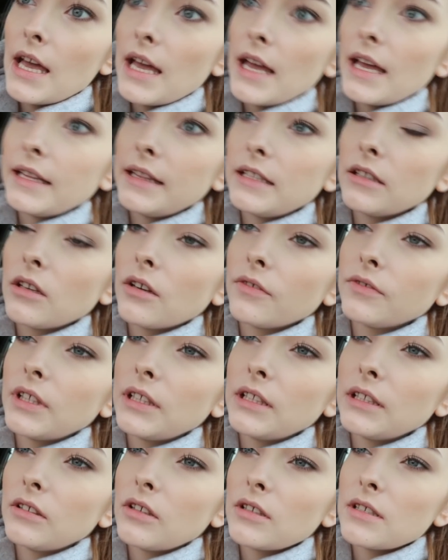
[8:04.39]
E, tylko
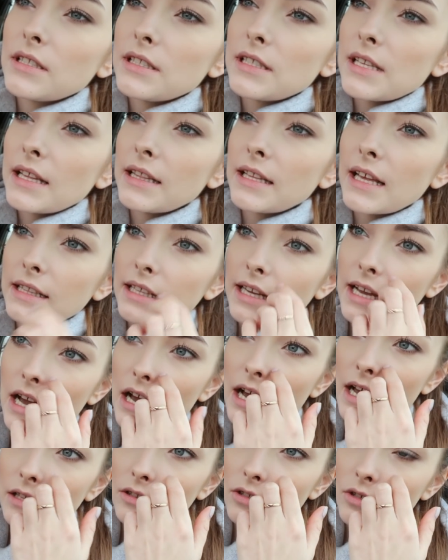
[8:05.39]
wtedy to jest cena
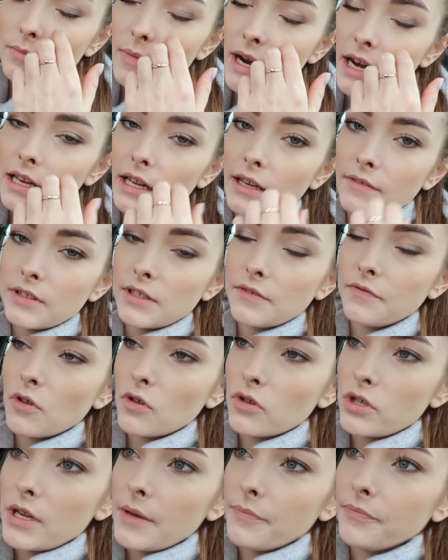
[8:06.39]
taka normalna w
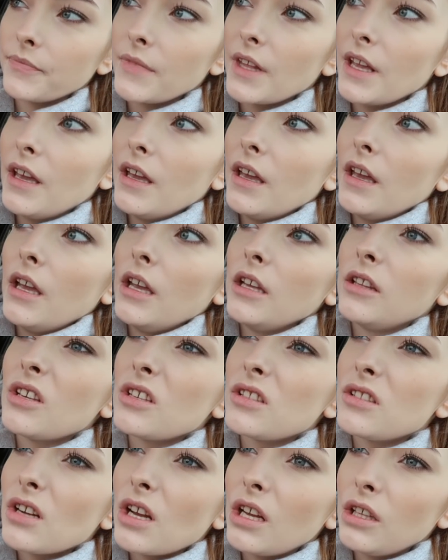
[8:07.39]
Sephorze. I to
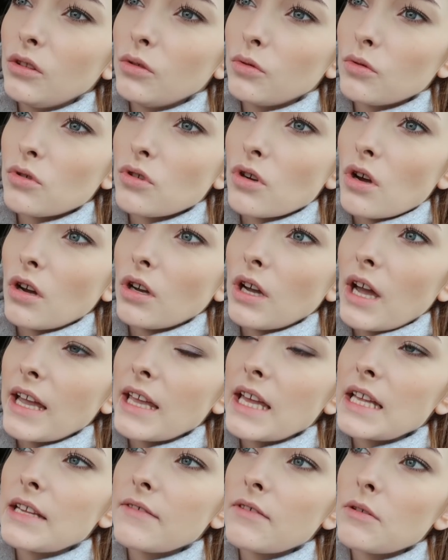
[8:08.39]
jest trochę dużo, a
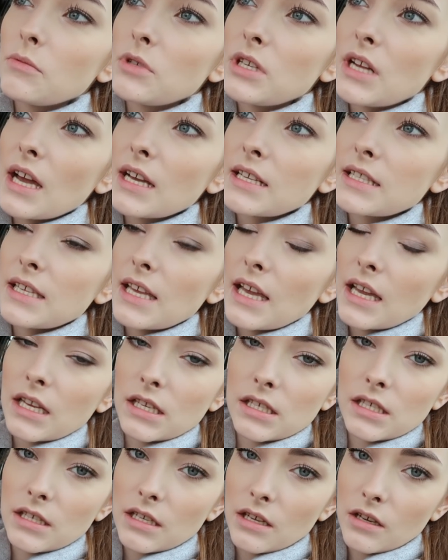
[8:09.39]
ja nie wiem, czy ja chcę
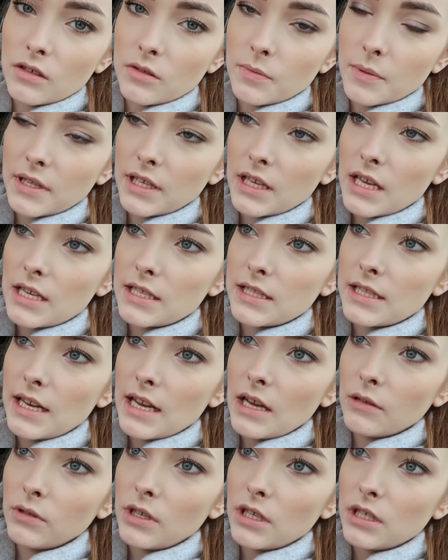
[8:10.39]
jakieś inne kosmetyki Estee
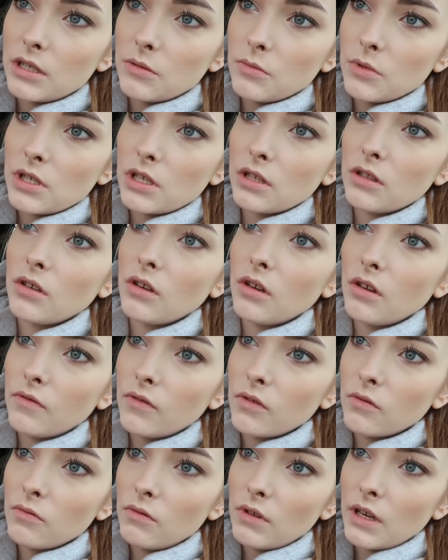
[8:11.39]
Lauder, czy mi się to
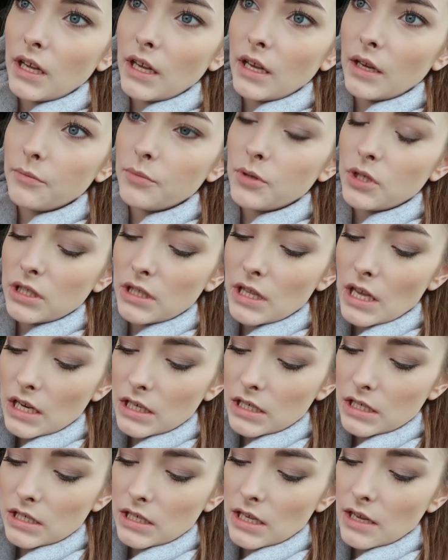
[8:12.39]
w ogóle przyda,
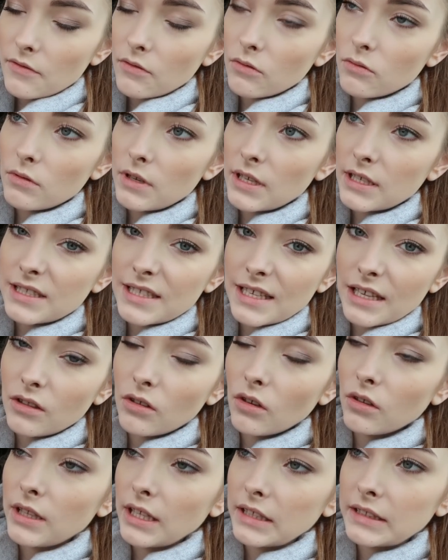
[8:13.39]
czy ja w ogóle chcę
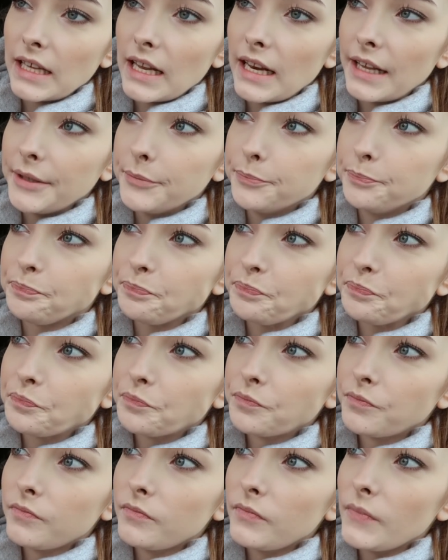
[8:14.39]
to i tak dalej.
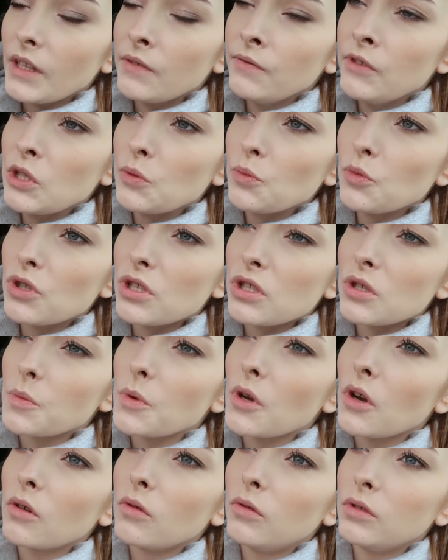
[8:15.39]
Więc muszę
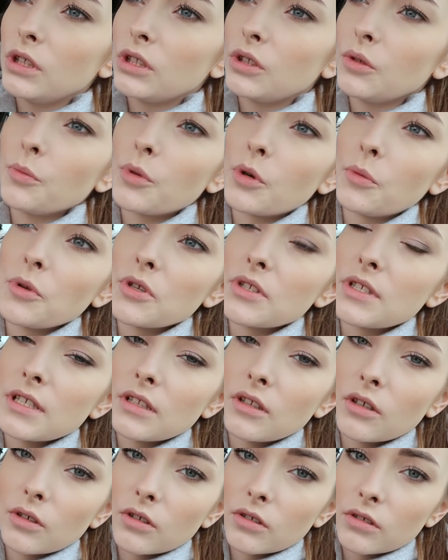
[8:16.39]
sobie ogólnie tą promocję
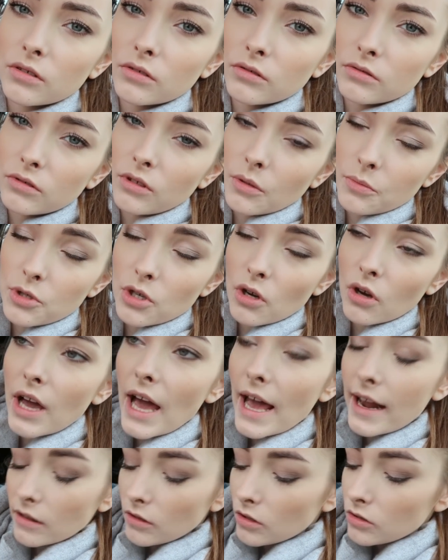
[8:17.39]
do, dobrze
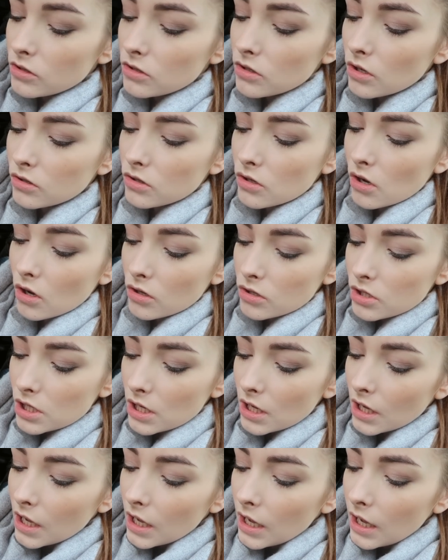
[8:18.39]
ogarnąć, o co chodzi.